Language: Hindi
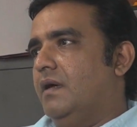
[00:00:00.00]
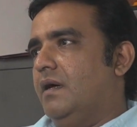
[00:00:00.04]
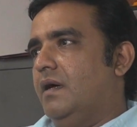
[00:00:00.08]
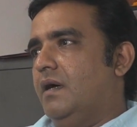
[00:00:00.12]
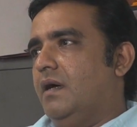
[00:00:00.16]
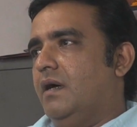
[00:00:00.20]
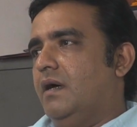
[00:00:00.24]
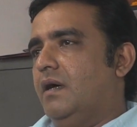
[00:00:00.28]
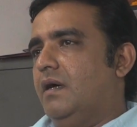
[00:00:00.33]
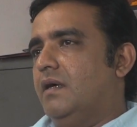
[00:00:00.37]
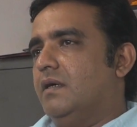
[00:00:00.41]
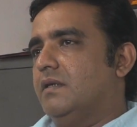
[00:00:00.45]

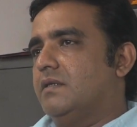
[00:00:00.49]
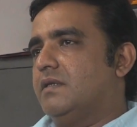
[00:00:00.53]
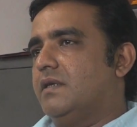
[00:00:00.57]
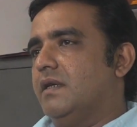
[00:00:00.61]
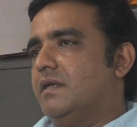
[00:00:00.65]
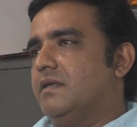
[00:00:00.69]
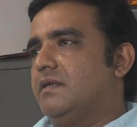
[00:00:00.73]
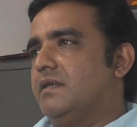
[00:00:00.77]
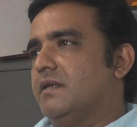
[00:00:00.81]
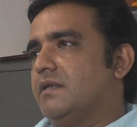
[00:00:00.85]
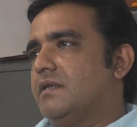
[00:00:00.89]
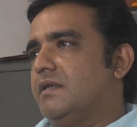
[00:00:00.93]
आ,
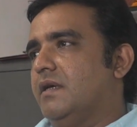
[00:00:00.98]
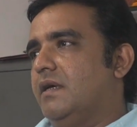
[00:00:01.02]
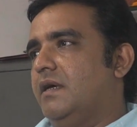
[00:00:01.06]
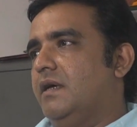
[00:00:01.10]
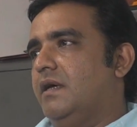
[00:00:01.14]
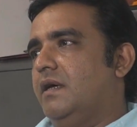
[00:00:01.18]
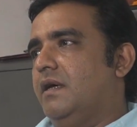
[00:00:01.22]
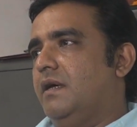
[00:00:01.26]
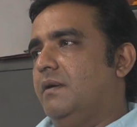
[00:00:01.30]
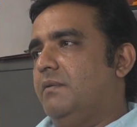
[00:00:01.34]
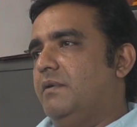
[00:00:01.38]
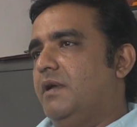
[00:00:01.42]
सेंसर
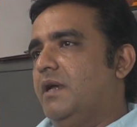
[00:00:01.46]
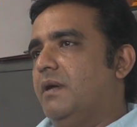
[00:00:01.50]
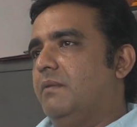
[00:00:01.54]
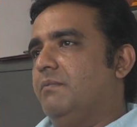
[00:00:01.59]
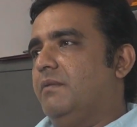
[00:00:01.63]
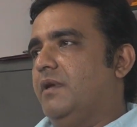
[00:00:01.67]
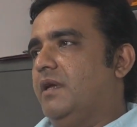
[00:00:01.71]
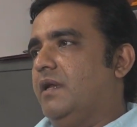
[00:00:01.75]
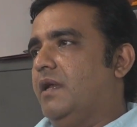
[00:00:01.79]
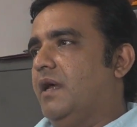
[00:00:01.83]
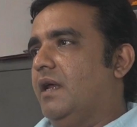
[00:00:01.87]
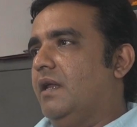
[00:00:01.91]
से अभी
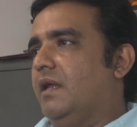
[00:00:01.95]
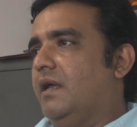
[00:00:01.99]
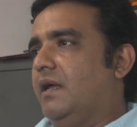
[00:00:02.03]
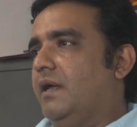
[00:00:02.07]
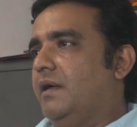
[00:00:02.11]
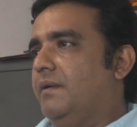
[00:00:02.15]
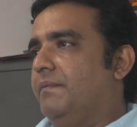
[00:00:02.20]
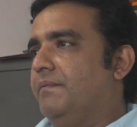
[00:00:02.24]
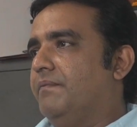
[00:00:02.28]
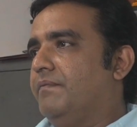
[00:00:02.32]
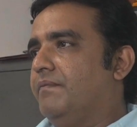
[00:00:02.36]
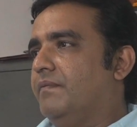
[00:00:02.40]
हमने डाला
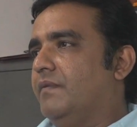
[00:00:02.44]
है